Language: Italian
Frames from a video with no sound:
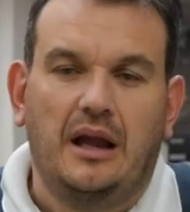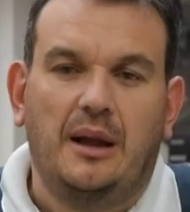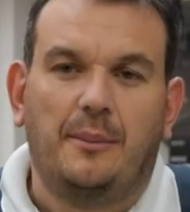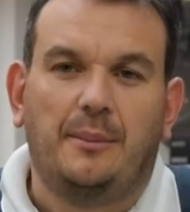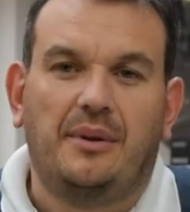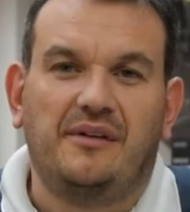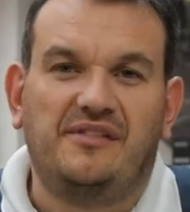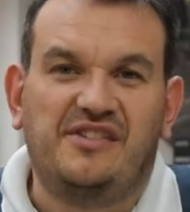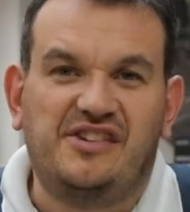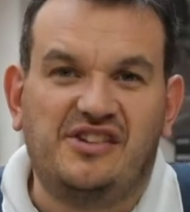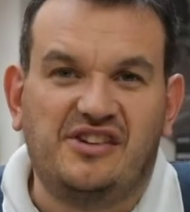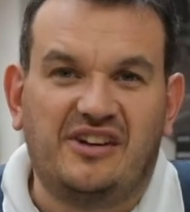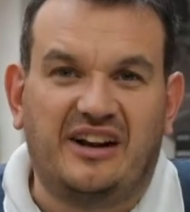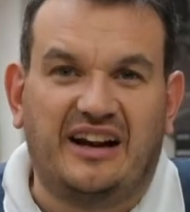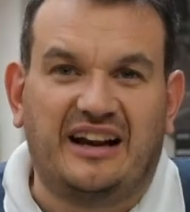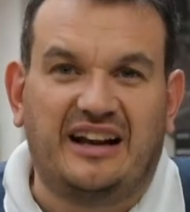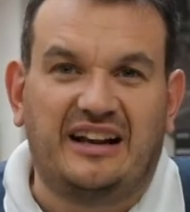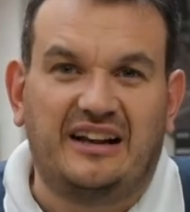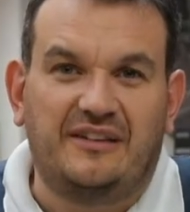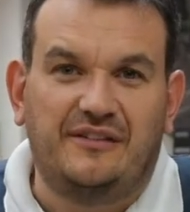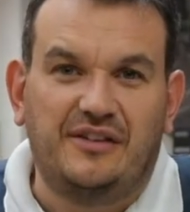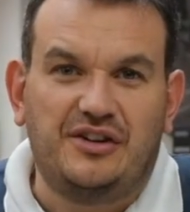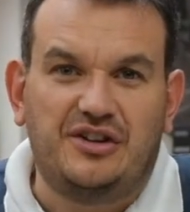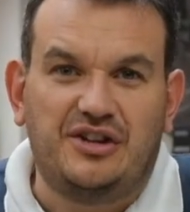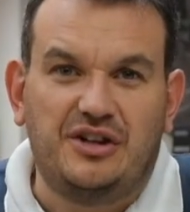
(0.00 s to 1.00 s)
Per
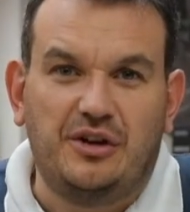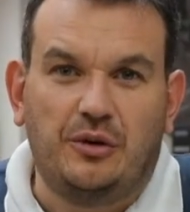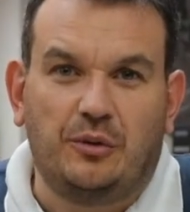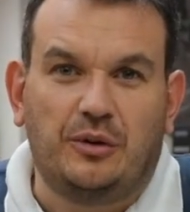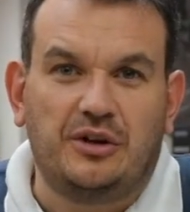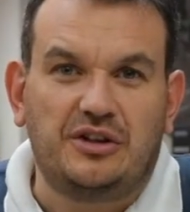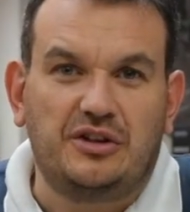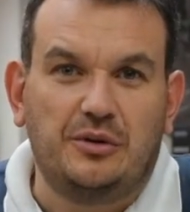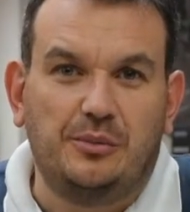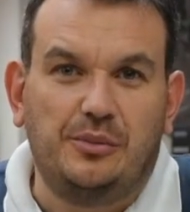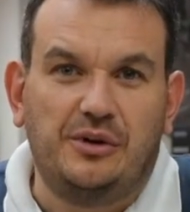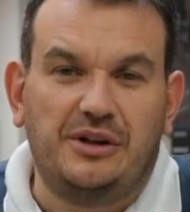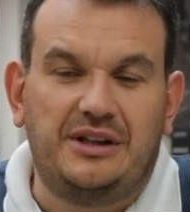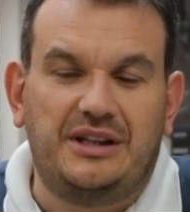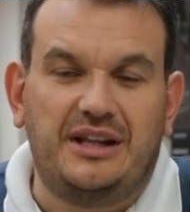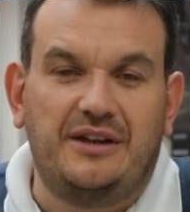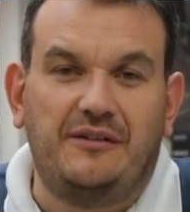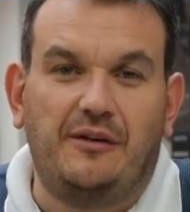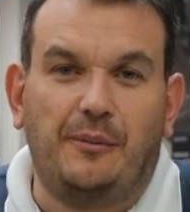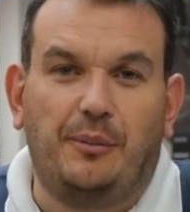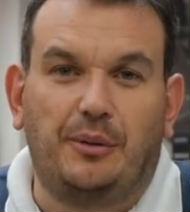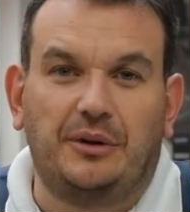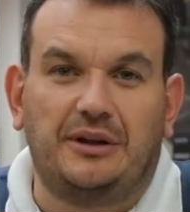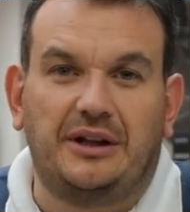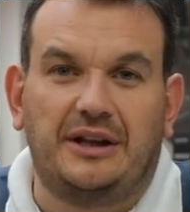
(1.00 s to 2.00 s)
visionare da vicino questi
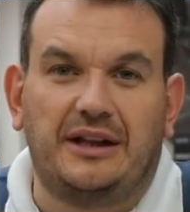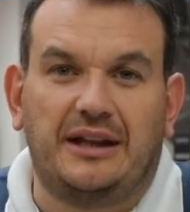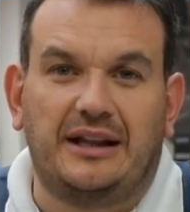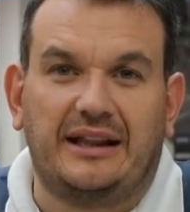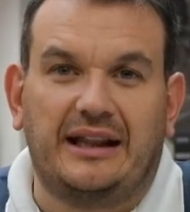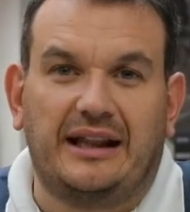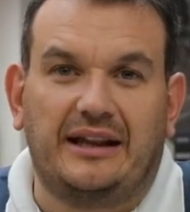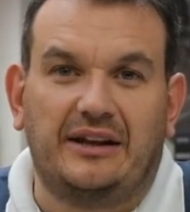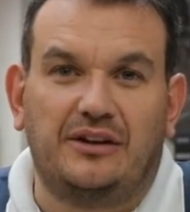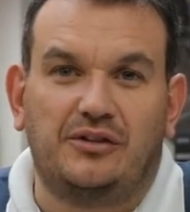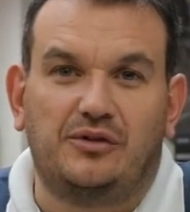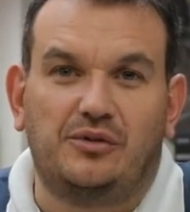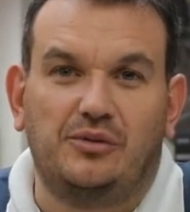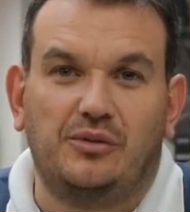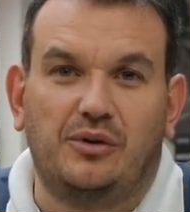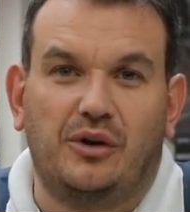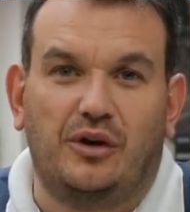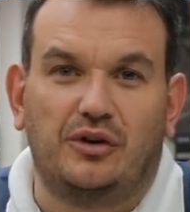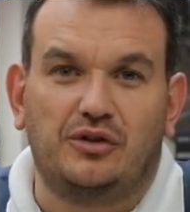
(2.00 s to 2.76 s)
obiettivi potete andare sul